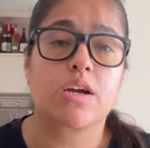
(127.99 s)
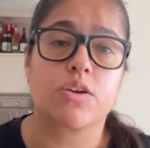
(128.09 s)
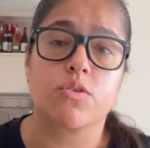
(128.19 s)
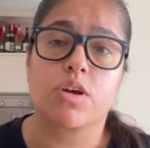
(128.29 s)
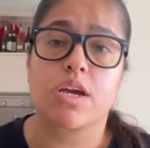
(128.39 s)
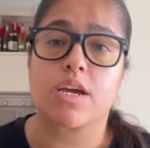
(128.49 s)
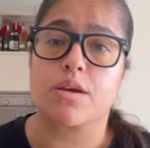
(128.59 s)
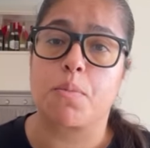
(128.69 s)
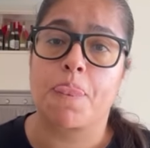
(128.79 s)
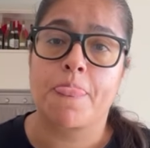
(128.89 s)
Creo
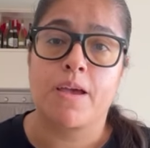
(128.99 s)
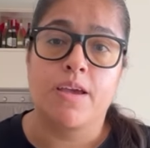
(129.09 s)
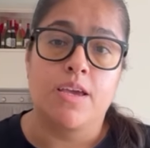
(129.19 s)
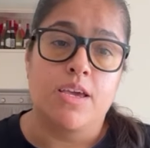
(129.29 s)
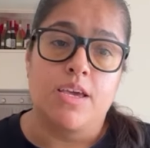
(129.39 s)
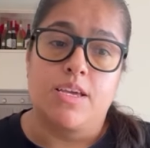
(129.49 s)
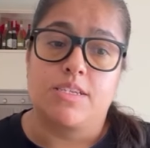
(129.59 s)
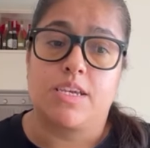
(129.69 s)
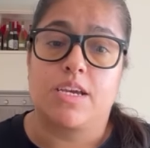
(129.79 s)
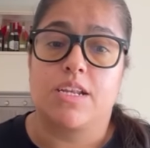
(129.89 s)
que
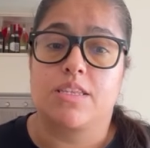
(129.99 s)
seguir